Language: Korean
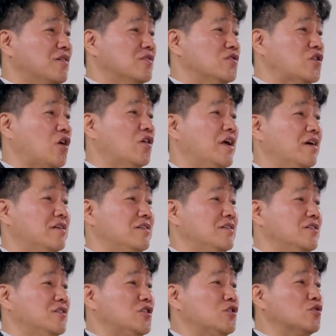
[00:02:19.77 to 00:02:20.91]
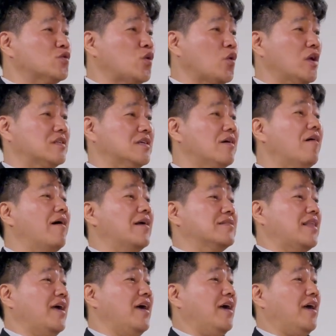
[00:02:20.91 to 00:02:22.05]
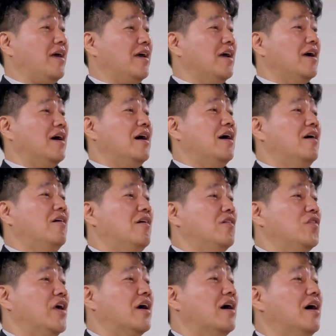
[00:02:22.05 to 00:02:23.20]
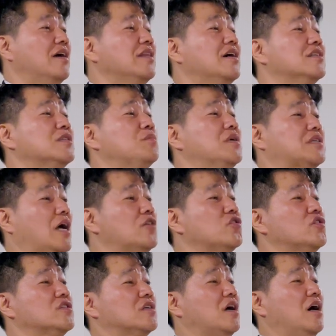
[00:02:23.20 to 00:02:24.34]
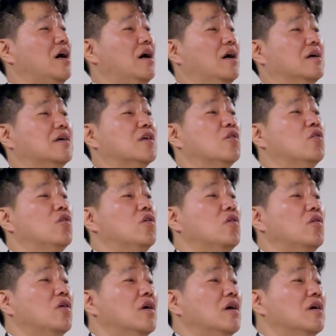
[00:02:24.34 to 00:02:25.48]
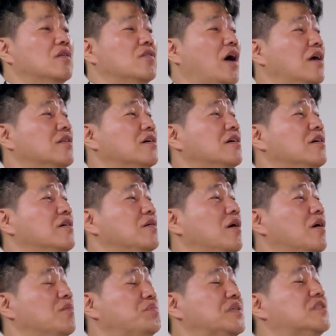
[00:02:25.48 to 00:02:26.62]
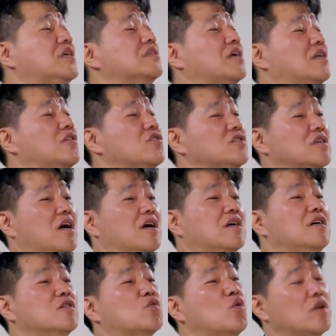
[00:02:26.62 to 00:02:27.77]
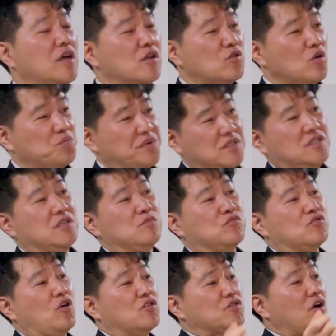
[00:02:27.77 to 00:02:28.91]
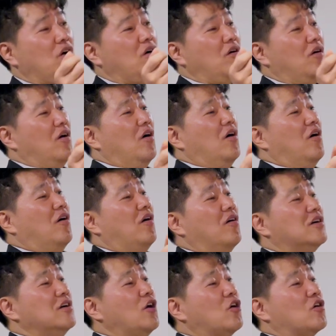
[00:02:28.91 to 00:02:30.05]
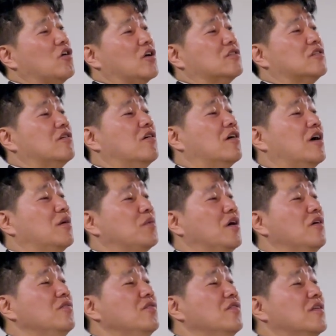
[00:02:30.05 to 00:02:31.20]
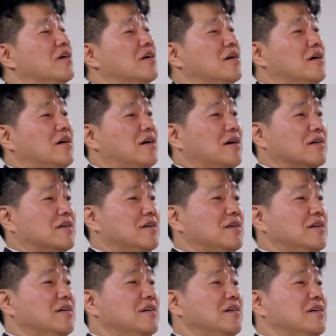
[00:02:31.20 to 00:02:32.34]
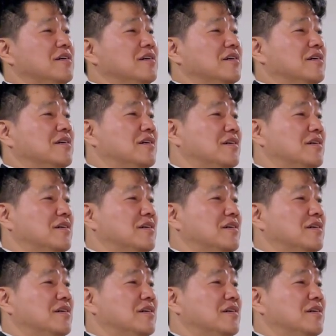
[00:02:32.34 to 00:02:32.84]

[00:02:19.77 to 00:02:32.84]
절에 그 시주통에 들어갈 때 어, 내가 하나님의 자녀니까 그리고 나는 어, 빛의 자녀니까 그 돈에도 빛이 묻어서 어, 그 영역에 들어가면 어, 그